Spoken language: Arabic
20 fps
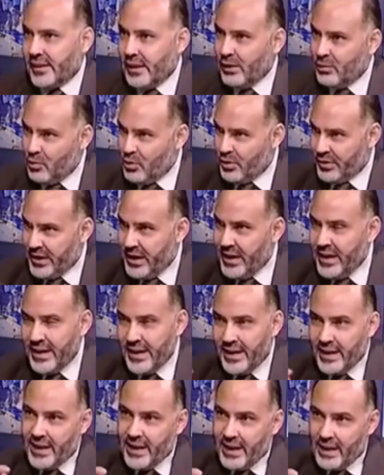لو قلت
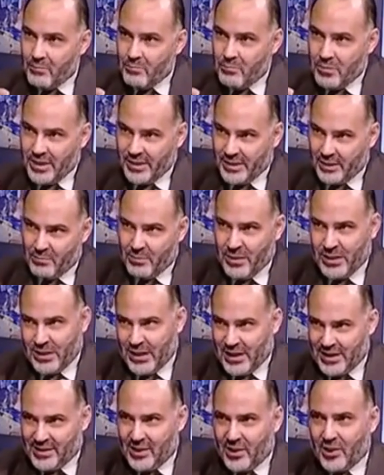لي ما
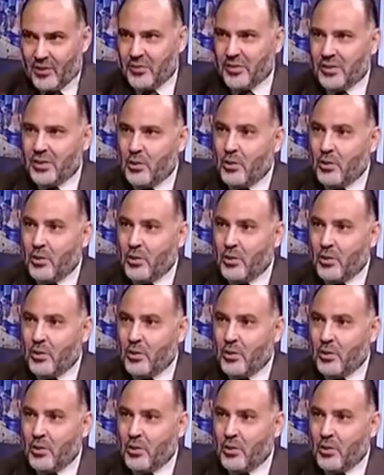انت لسه رافض